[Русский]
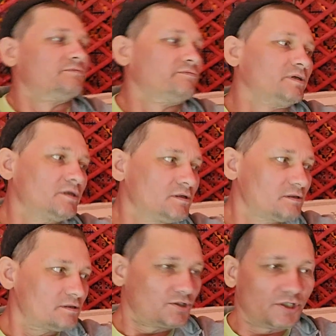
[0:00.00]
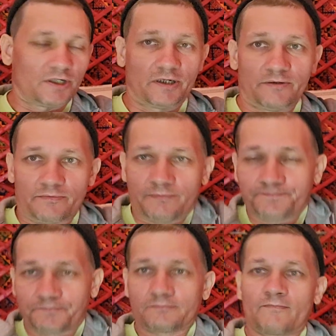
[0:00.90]
Варенье с чаем.
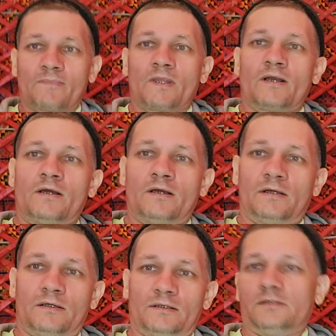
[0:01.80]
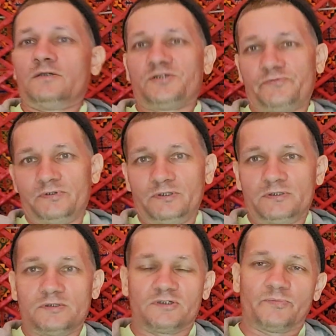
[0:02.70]

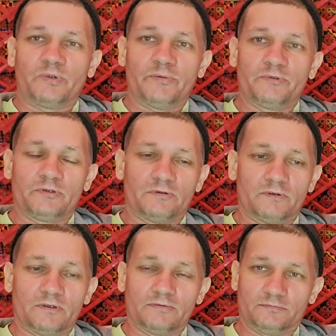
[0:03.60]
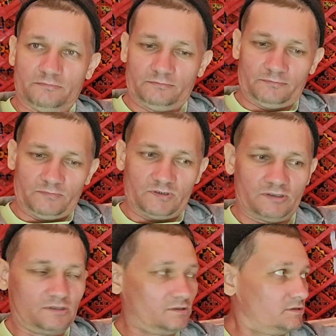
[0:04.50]
Извините, запамятовал.
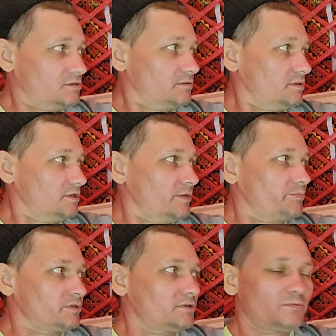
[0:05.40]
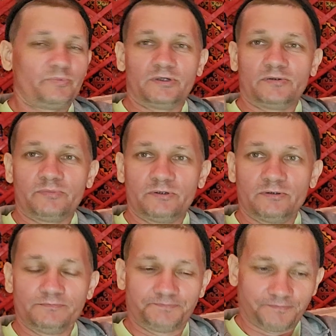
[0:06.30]
С -с аппетит
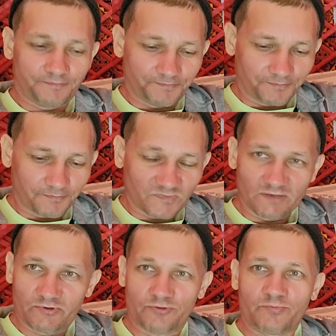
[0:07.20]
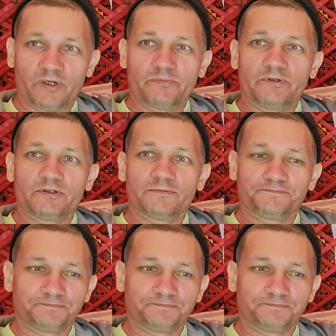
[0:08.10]
перебил всю память.